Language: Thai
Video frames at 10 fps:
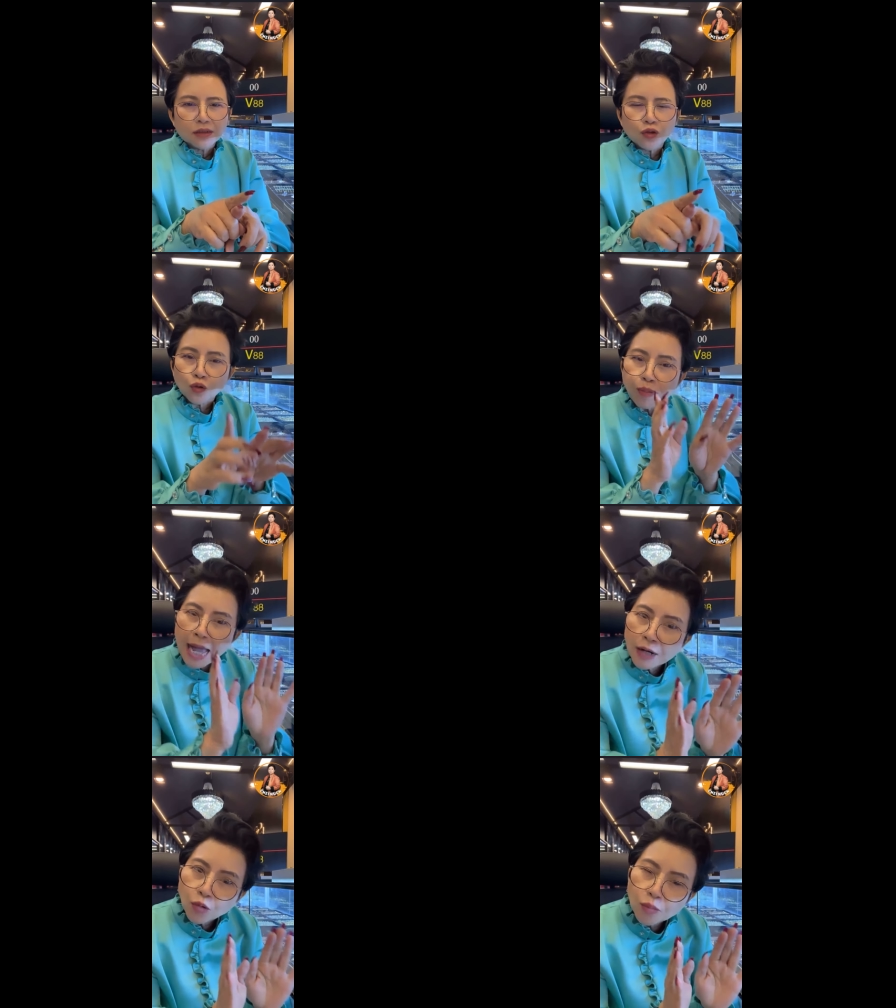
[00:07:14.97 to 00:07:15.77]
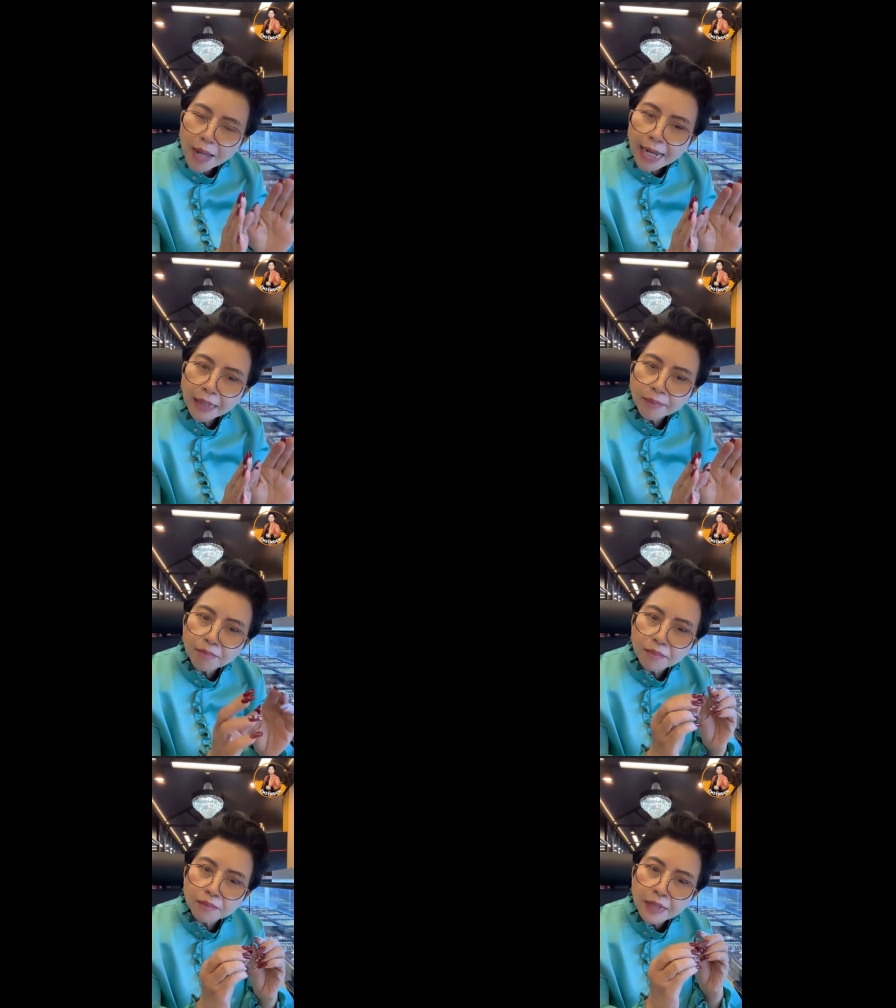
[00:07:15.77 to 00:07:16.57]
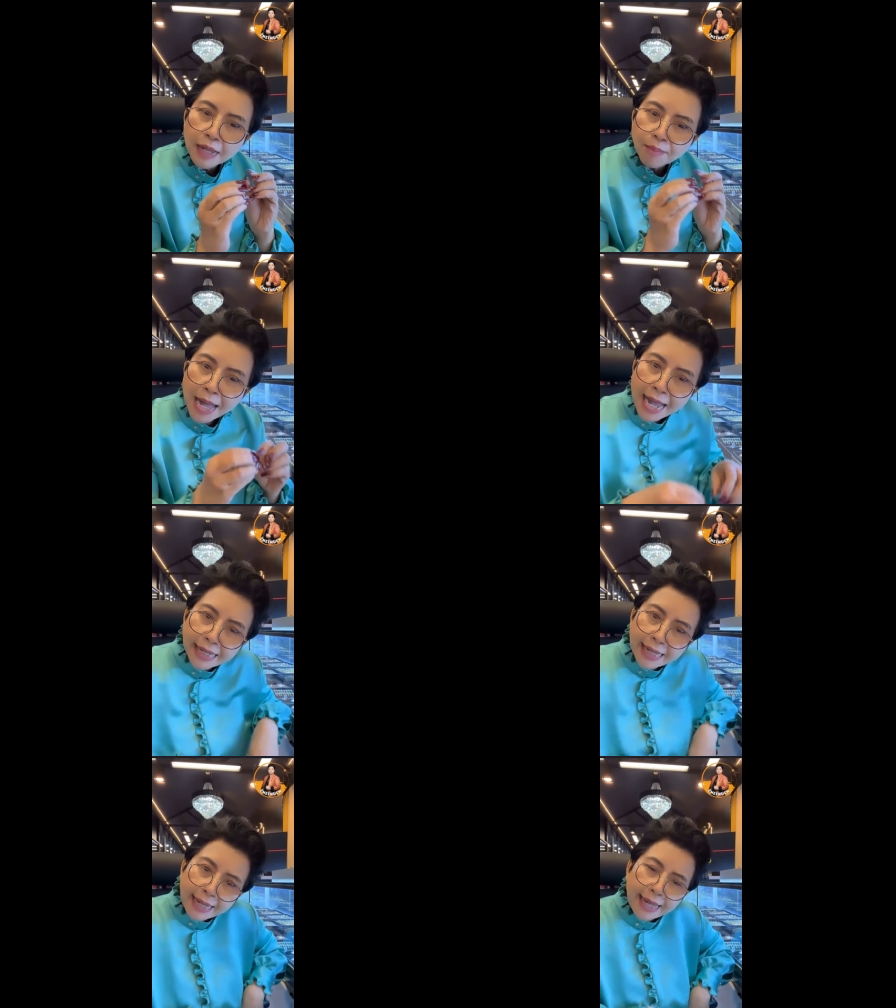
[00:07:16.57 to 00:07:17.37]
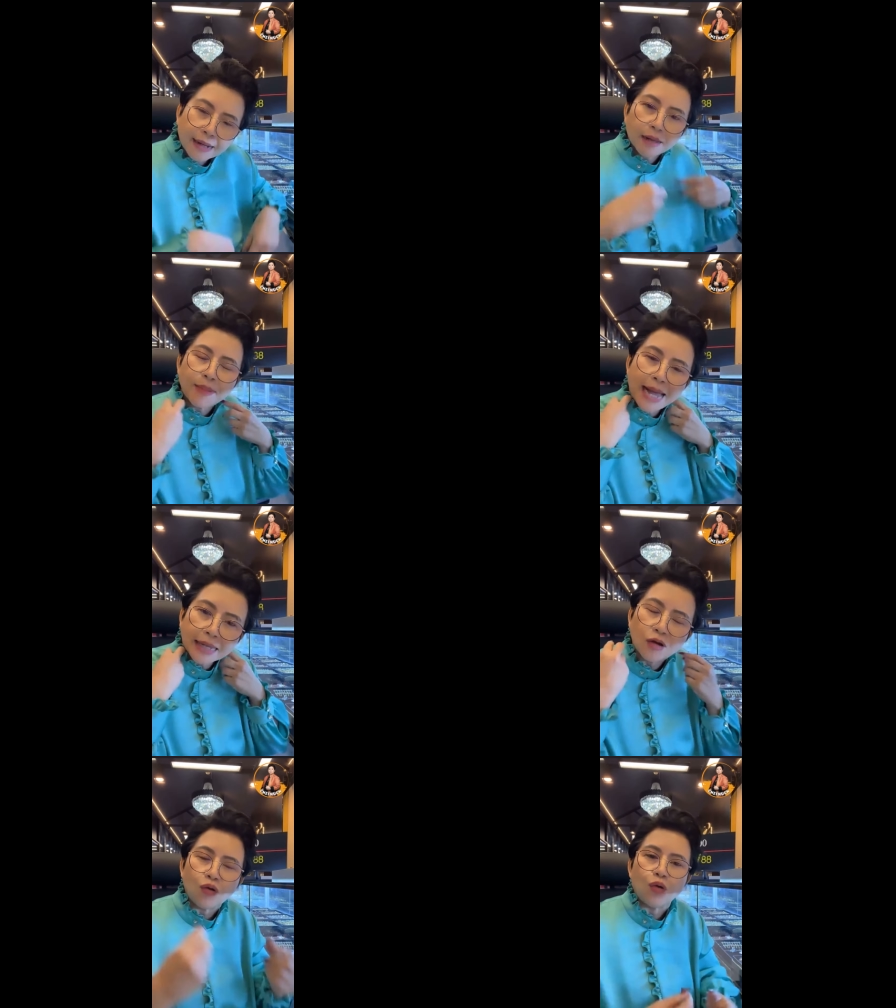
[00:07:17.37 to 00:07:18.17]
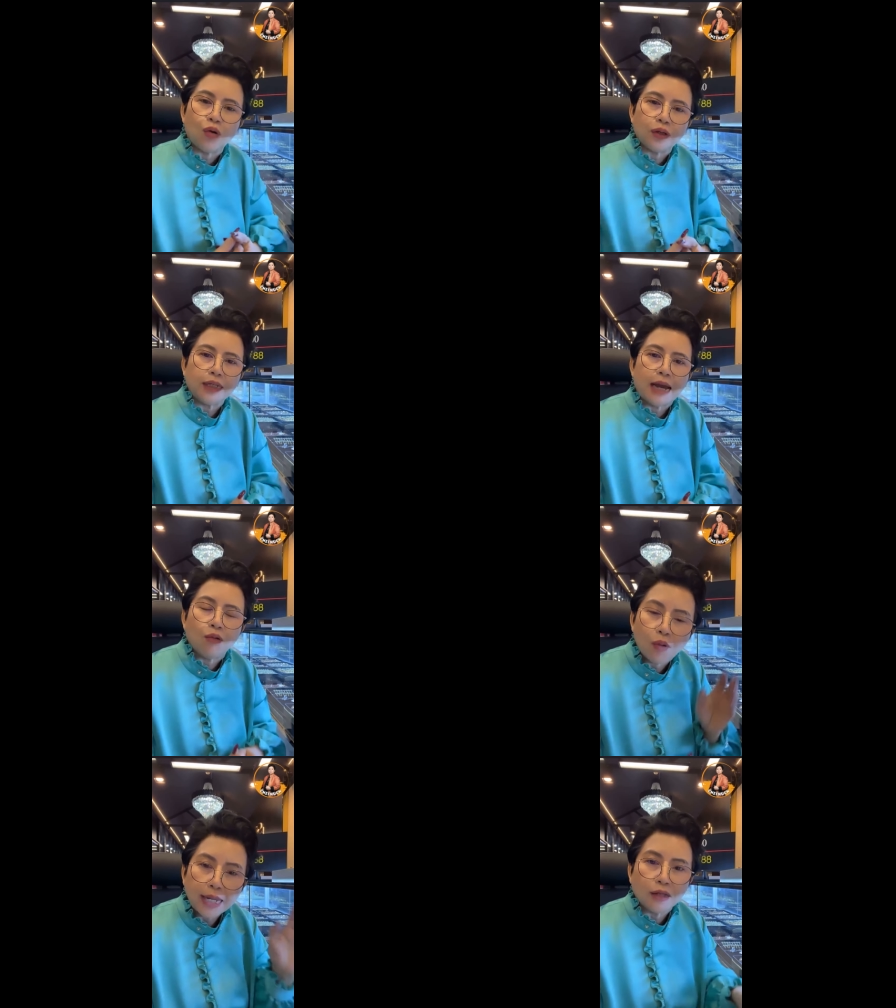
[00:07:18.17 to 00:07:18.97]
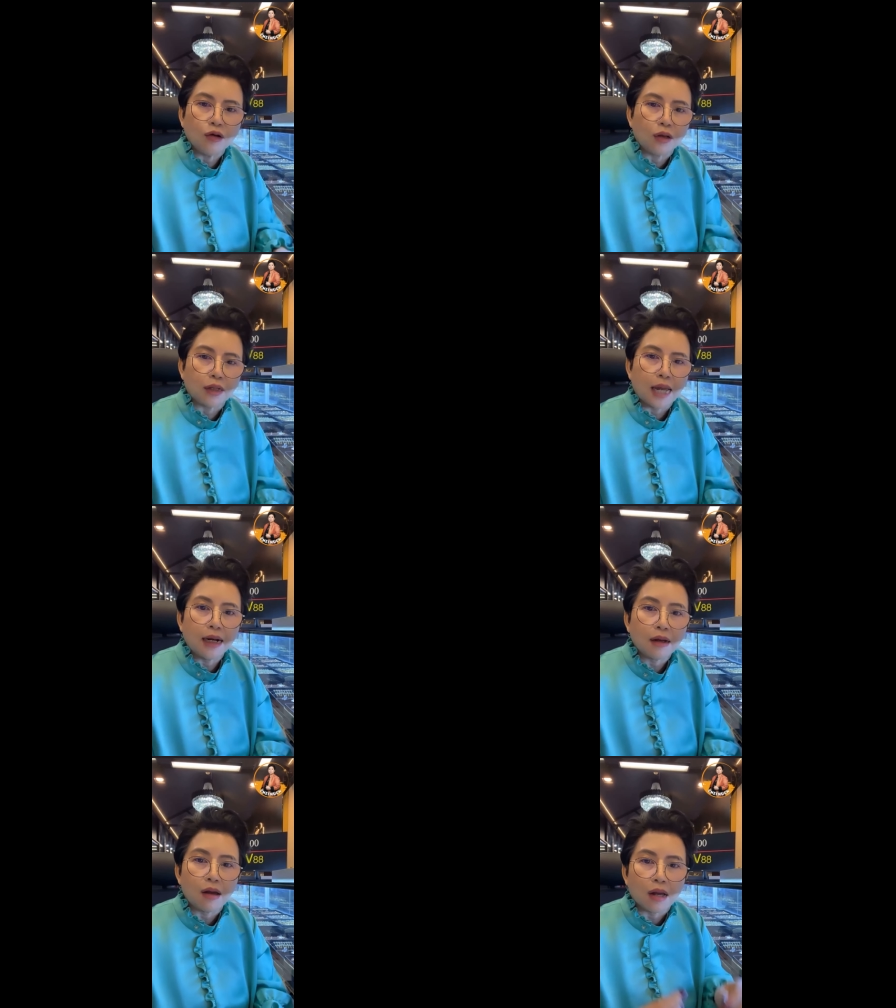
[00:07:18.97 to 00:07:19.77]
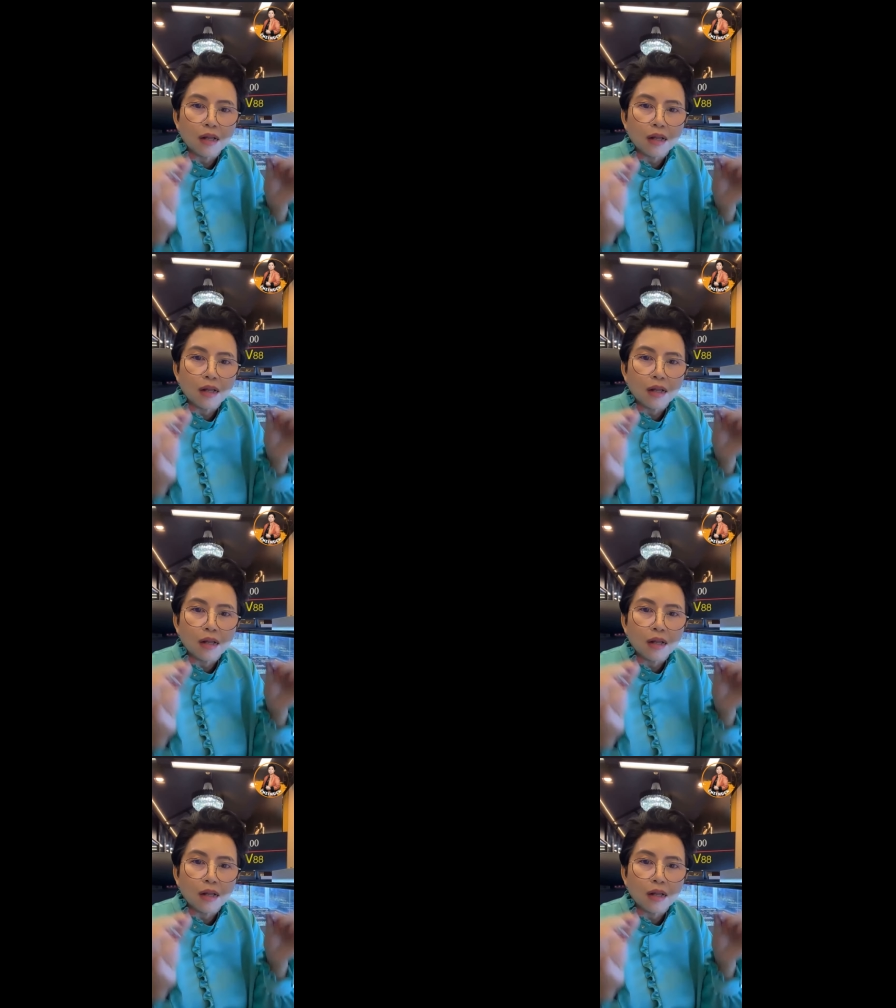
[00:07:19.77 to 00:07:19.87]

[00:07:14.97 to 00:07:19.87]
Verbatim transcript: ชุดผ้าลูกไม้ระบายข้างระบายคอนี่นะเอาไว้ก่อนนะ แล้วก็